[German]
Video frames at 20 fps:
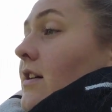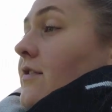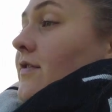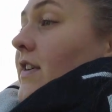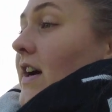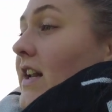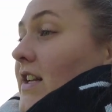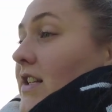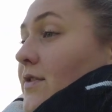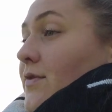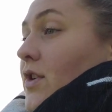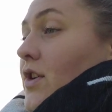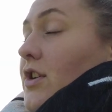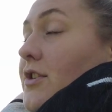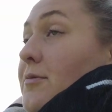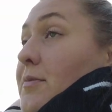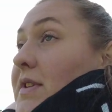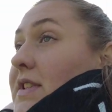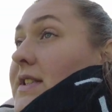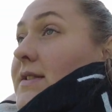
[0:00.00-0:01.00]
weil ich
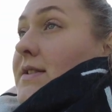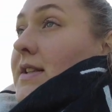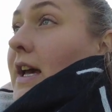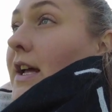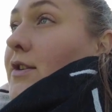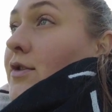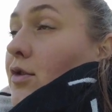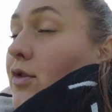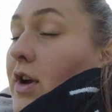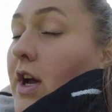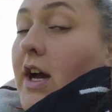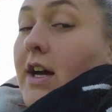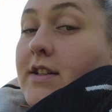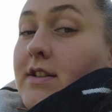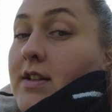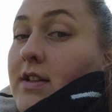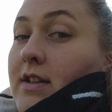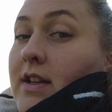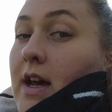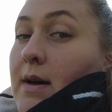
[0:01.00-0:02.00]
wirklich ein bisschen Zeitdruck
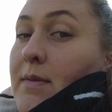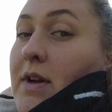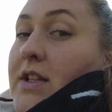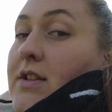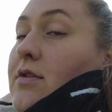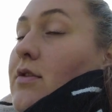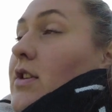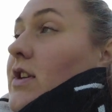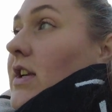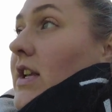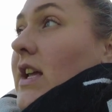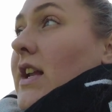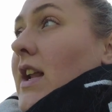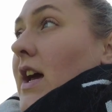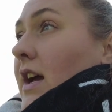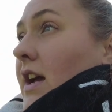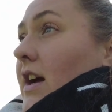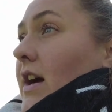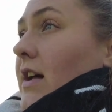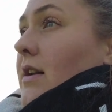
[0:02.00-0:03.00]
hatte, da mein Sohn in den
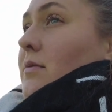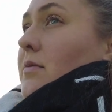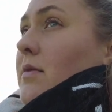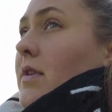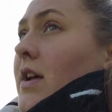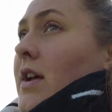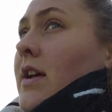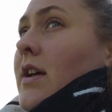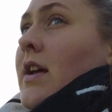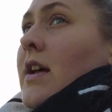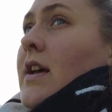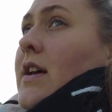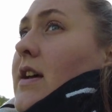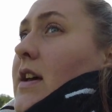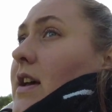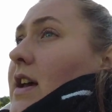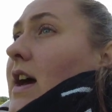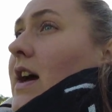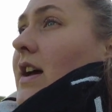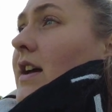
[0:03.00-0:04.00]
Kindergarten
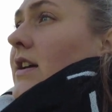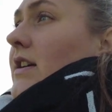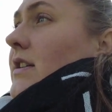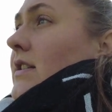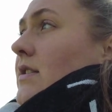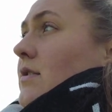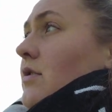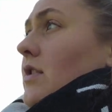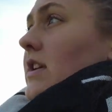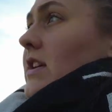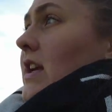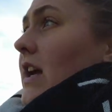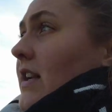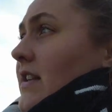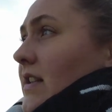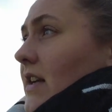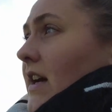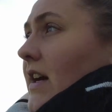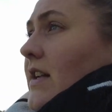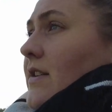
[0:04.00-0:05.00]
gegangen ist und ich
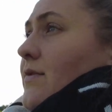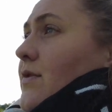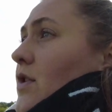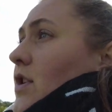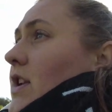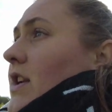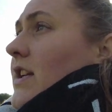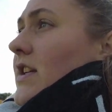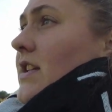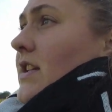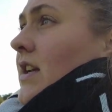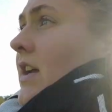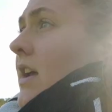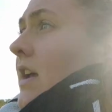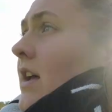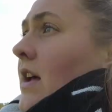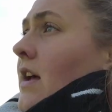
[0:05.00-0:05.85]
hatte halt wirklich,